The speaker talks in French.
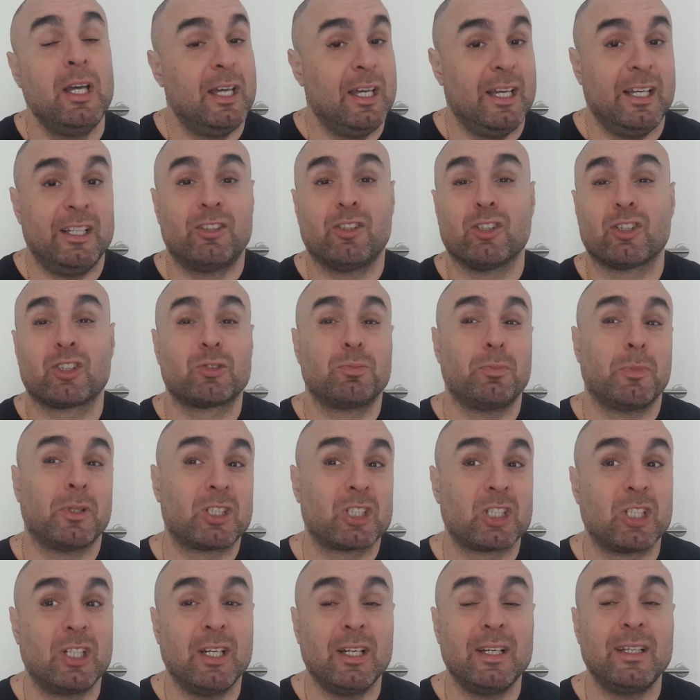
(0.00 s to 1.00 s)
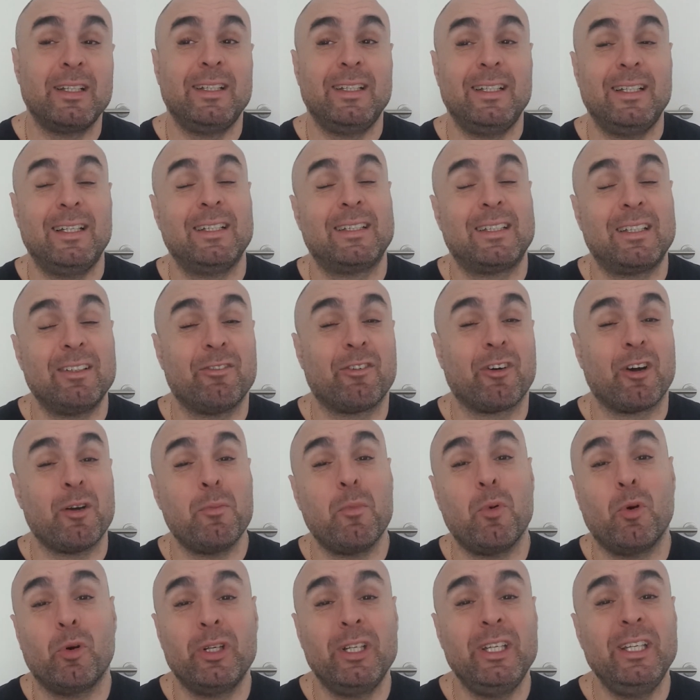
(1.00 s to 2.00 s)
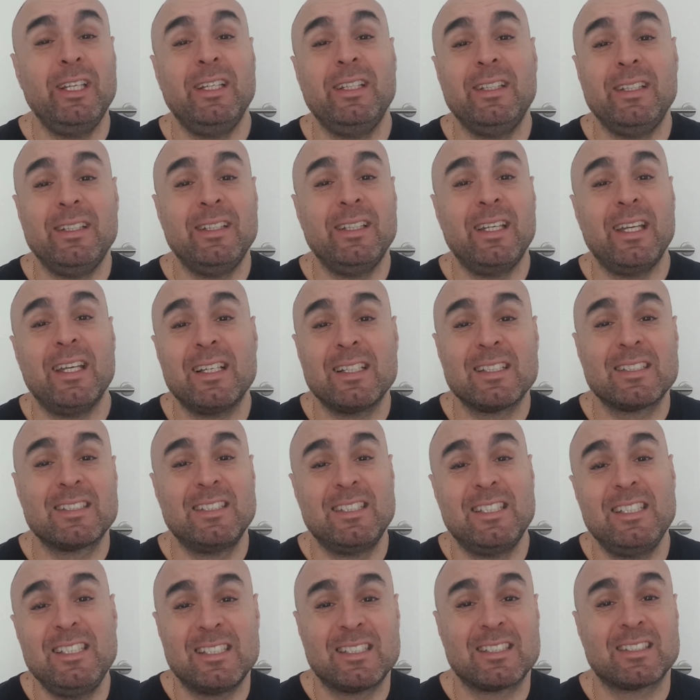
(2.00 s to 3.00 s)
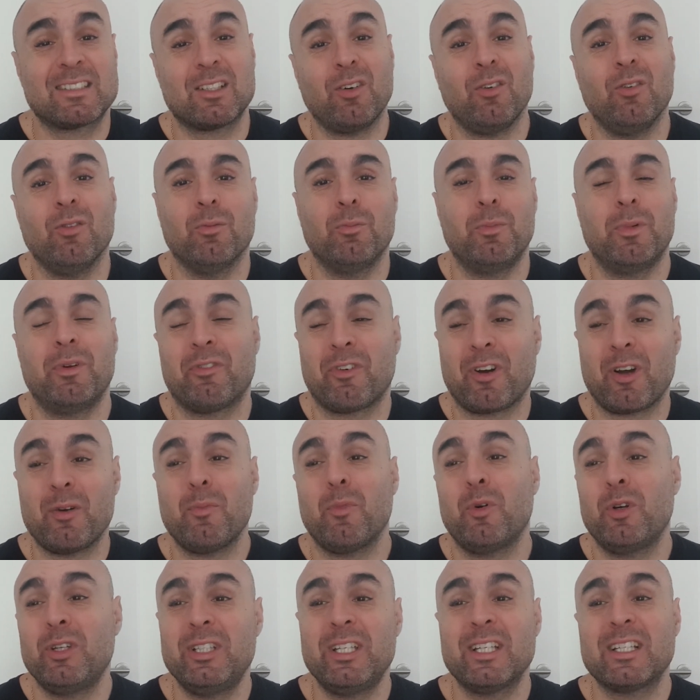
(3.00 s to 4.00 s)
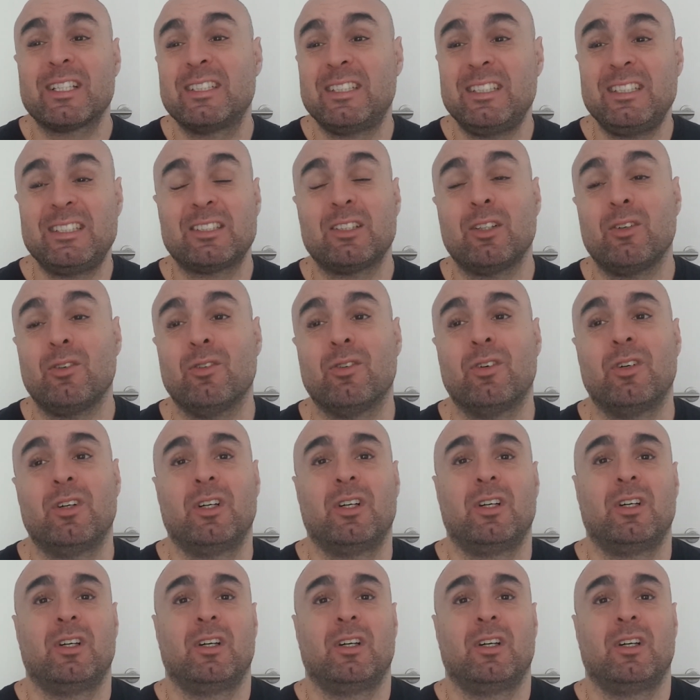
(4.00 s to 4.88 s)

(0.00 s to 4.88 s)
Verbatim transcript: Et dans ce match-là, il était vraiment inexistant, mais vraiment inexistant.